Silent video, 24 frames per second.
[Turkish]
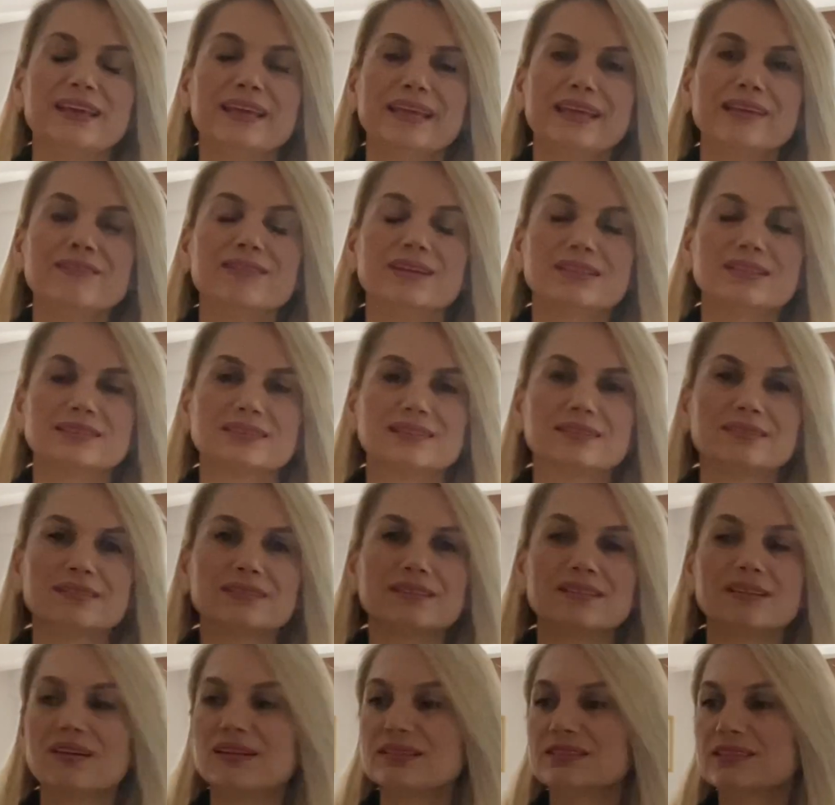Evet
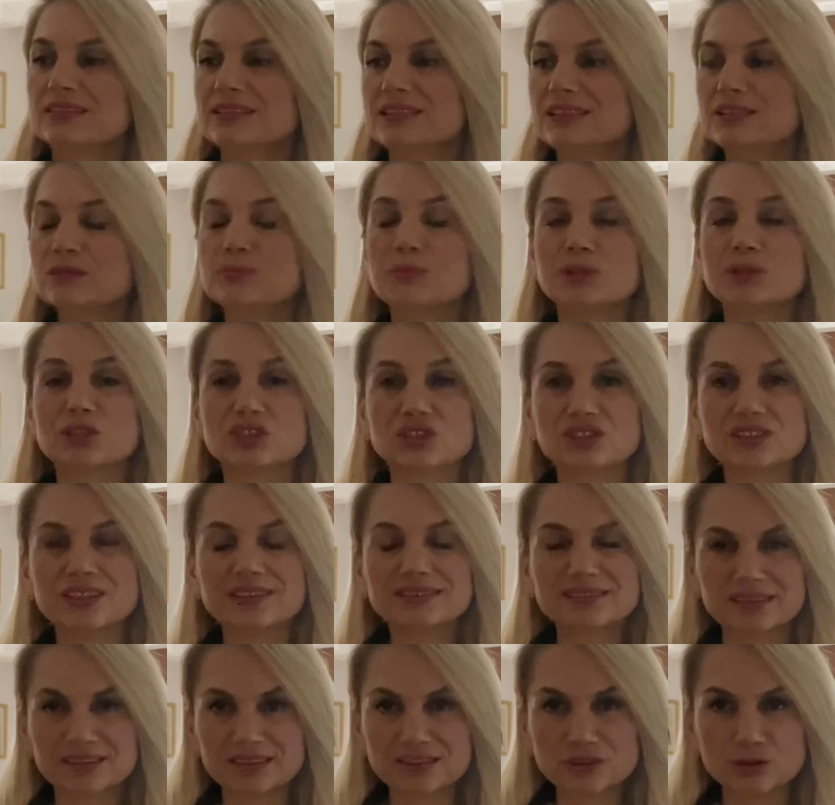e, artık yıl başına
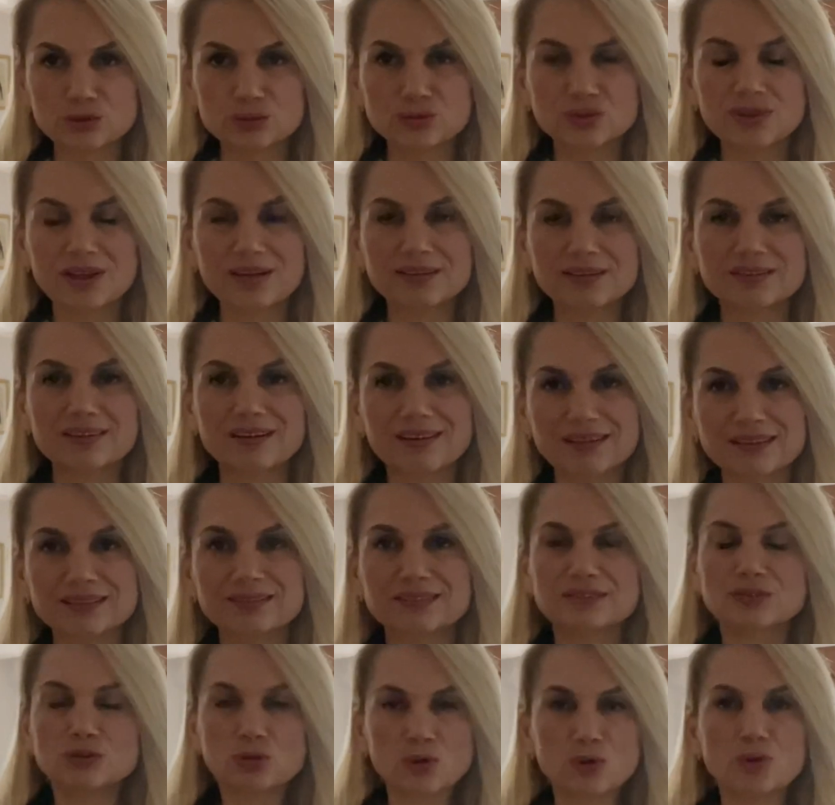sayılı günler
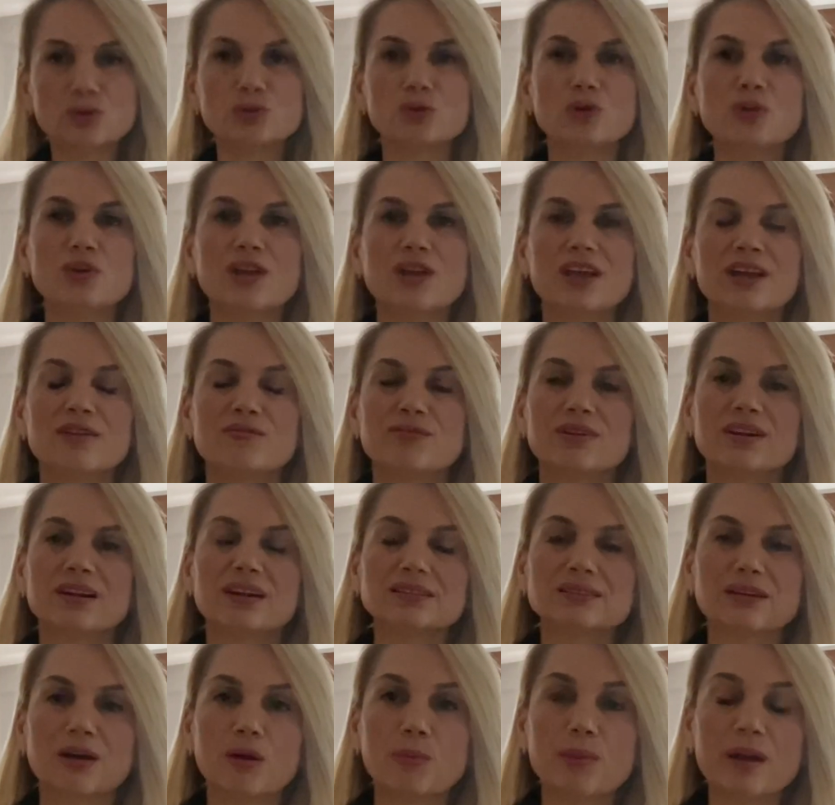kaldı doğru
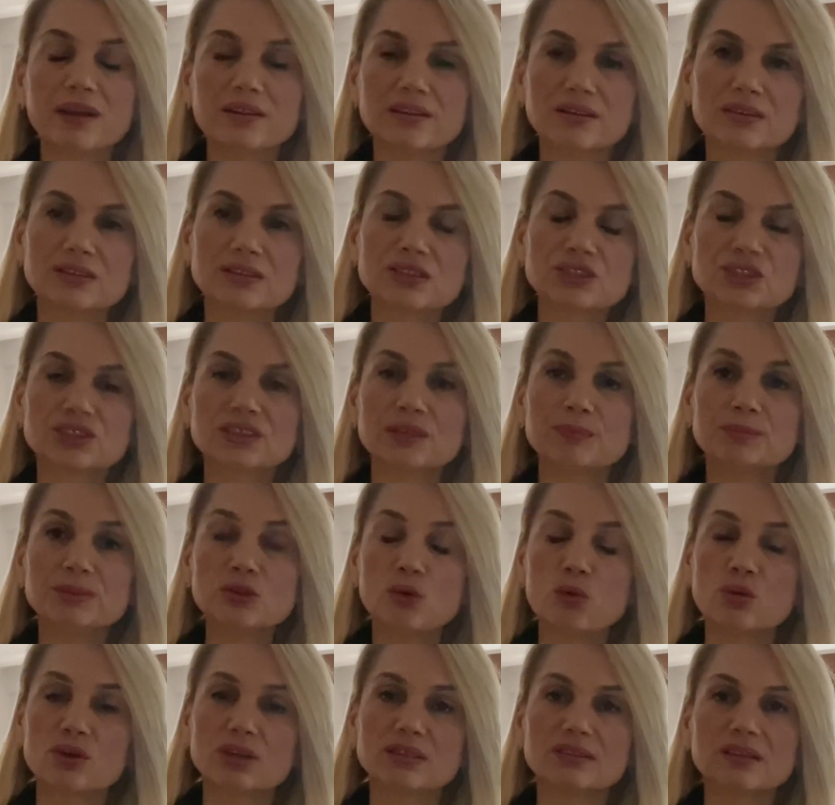fakat haber akışı da bir
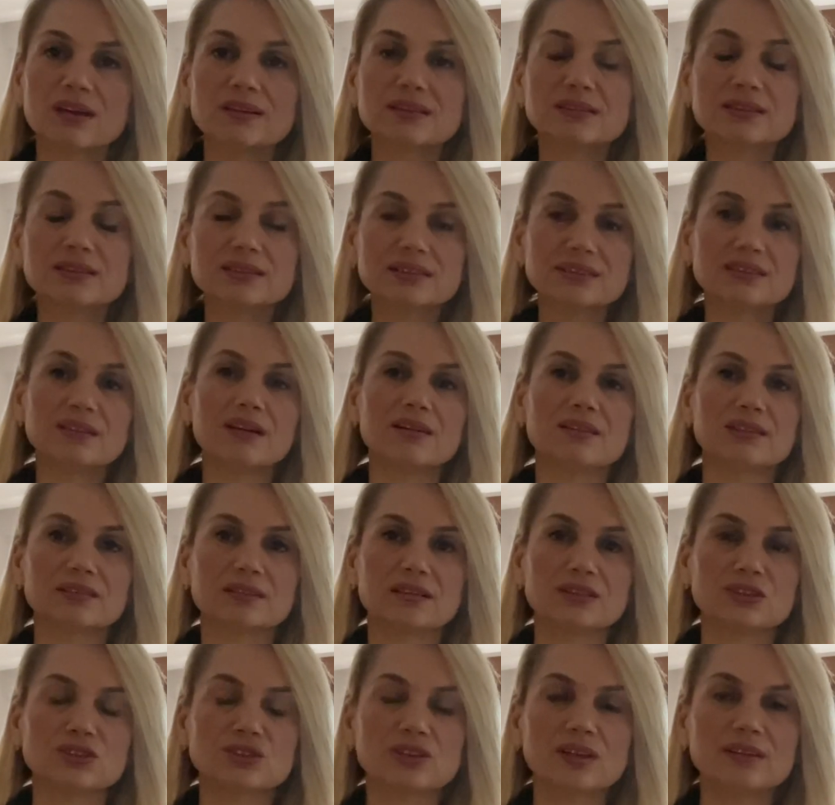o kadar hızlı
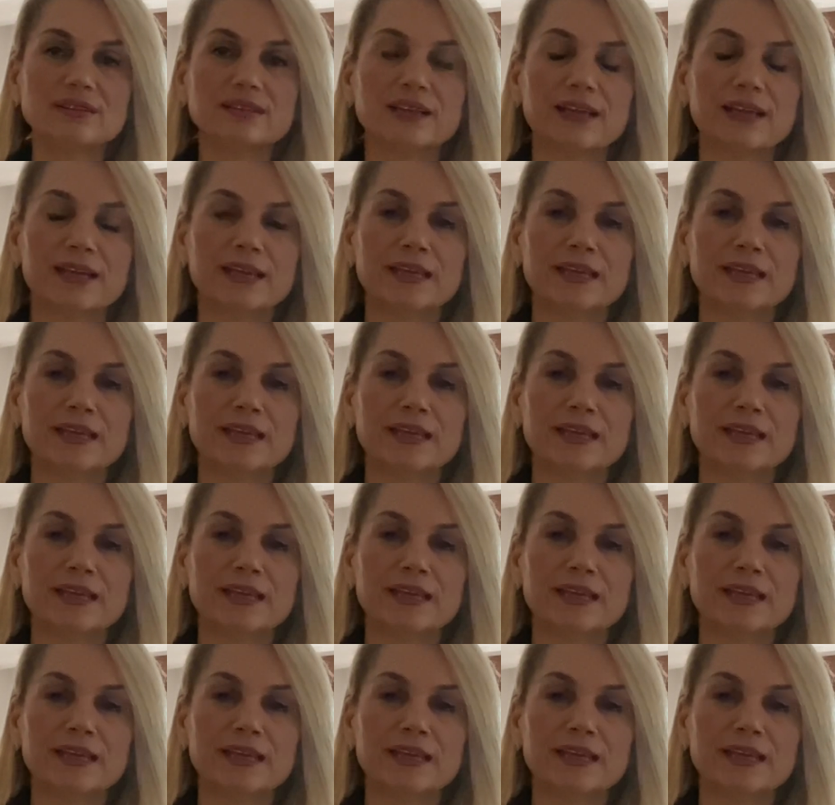arkadaşlar.